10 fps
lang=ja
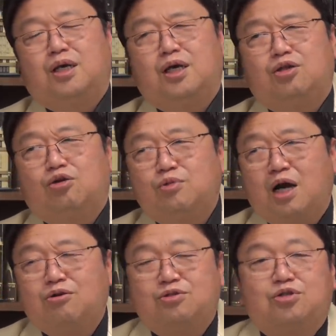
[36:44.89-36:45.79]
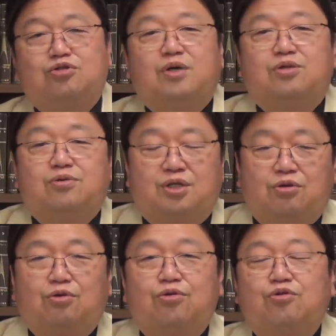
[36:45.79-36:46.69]
えー、トム・ハンクス主演のです
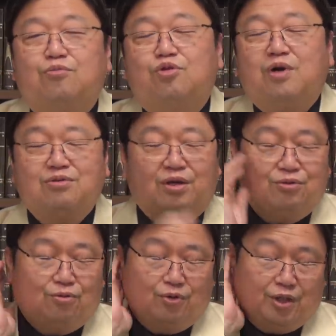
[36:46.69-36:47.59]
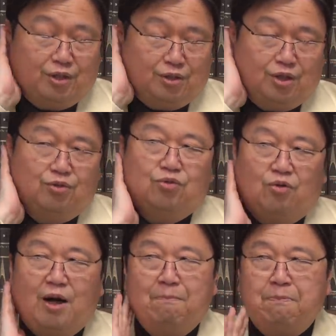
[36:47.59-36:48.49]
ね、このボーバクタル荒野でっていう
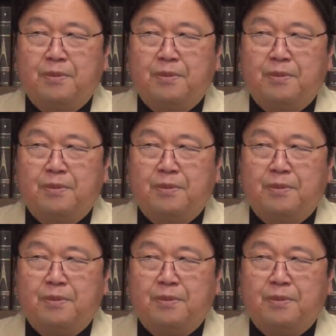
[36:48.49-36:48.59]
のは、